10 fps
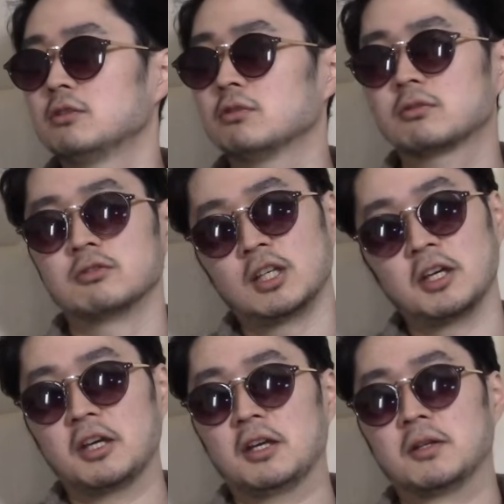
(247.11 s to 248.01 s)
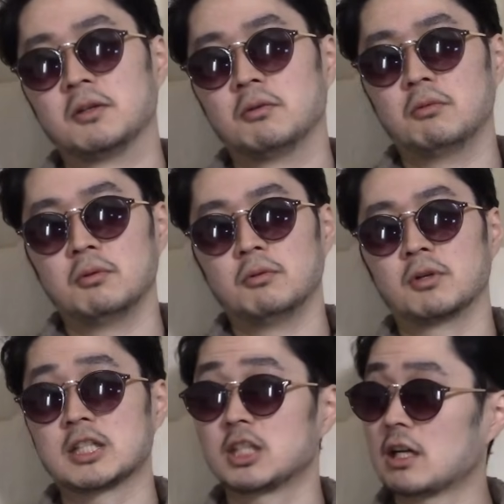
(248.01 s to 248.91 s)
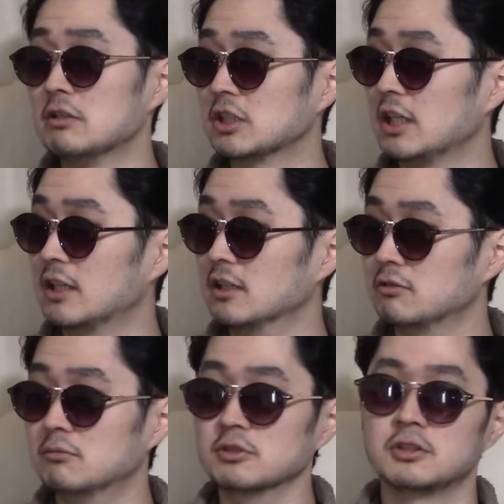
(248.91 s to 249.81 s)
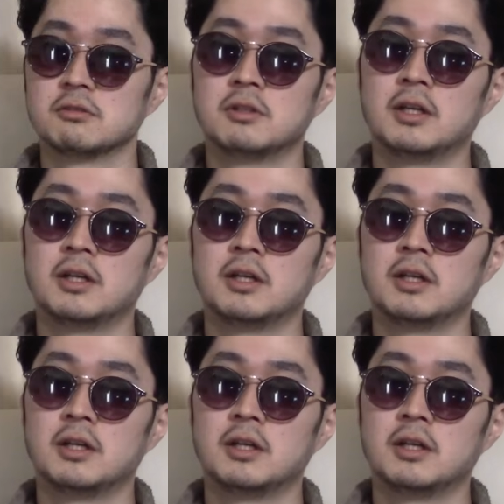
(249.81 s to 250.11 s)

ちょっとね俺は違うんじゃないかなと思うんです